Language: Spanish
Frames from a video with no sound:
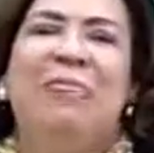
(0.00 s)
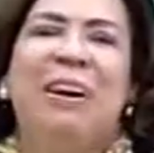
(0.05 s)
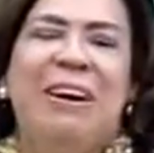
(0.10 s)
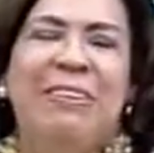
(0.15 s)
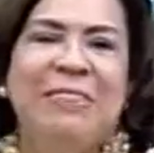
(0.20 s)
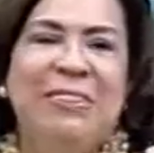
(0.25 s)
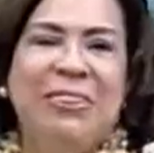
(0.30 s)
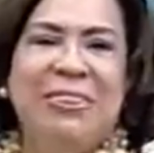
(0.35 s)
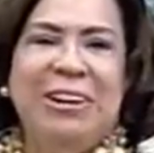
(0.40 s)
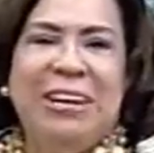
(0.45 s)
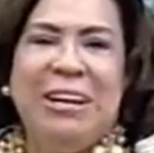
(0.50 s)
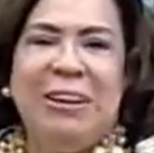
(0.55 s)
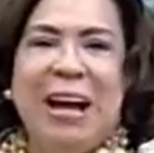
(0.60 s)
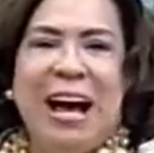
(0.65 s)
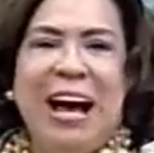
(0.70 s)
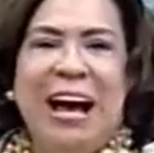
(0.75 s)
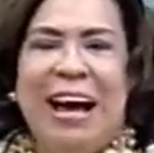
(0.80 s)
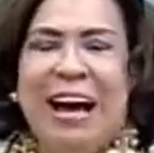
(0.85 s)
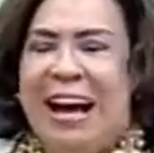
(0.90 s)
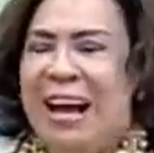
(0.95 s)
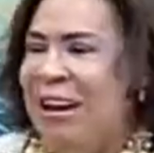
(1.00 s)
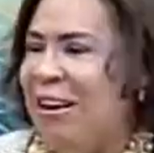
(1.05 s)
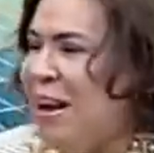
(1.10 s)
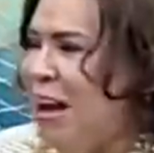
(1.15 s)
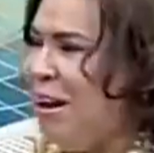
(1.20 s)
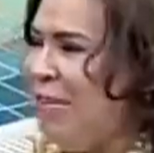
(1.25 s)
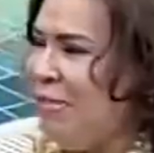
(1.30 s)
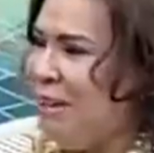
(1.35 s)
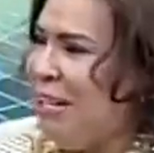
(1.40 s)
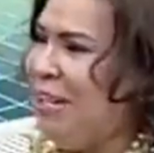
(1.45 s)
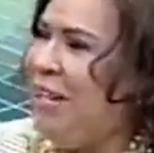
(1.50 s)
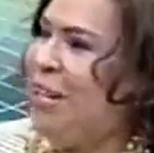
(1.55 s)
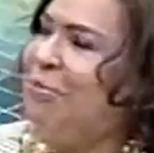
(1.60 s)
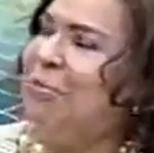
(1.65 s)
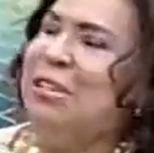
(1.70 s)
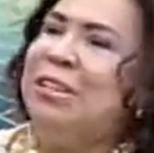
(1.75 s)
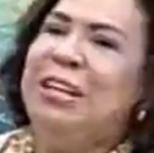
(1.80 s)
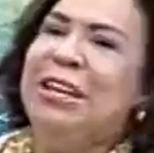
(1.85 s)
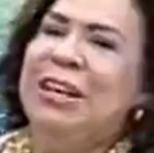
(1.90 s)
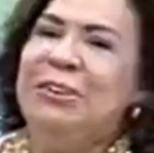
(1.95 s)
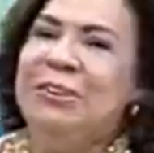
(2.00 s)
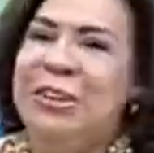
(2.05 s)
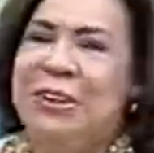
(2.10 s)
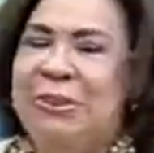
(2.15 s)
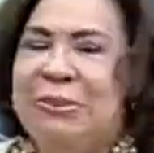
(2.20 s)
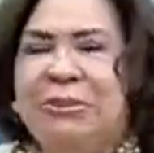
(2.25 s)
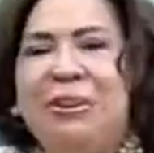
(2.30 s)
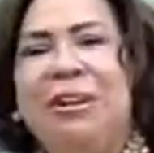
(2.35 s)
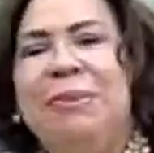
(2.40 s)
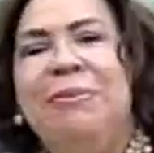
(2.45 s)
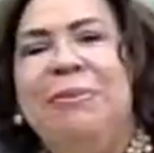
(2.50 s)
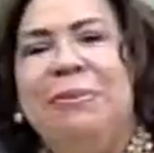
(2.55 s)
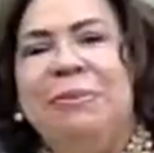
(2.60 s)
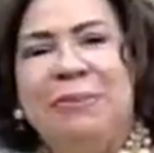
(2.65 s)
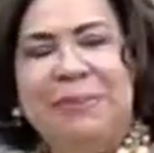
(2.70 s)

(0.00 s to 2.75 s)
vámonos a, ver el video de nuevo.